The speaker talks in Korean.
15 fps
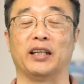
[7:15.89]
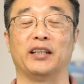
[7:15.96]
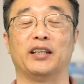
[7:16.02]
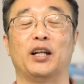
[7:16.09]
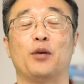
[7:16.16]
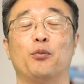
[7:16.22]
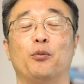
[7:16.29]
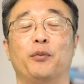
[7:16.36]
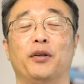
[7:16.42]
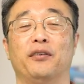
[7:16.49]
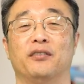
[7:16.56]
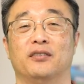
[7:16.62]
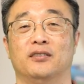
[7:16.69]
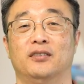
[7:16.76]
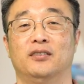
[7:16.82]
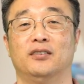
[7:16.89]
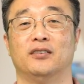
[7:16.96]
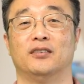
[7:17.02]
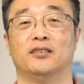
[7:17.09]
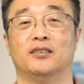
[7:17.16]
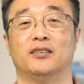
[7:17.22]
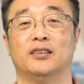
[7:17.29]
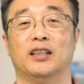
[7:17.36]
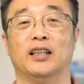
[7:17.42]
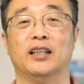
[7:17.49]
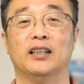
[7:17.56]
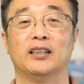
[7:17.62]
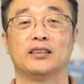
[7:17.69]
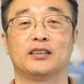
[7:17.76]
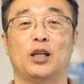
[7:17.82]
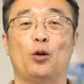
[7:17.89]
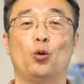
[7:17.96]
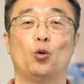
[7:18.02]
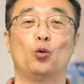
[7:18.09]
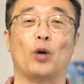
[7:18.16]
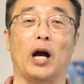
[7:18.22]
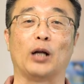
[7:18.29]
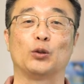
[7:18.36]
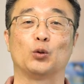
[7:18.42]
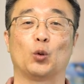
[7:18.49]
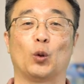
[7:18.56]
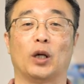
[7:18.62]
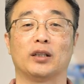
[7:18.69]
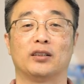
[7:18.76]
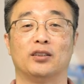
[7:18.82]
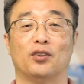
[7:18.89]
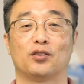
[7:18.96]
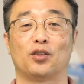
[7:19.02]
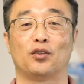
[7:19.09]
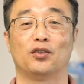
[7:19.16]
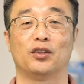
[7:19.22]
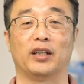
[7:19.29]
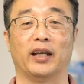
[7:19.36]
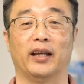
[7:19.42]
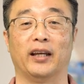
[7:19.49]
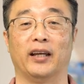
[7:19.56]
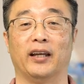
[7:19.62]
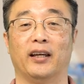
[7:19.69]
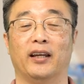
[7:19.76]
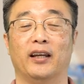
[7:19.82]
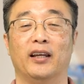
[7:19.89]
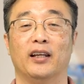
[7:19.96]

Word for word: 옛날에 보면은 새로운 왕조가 들어서는데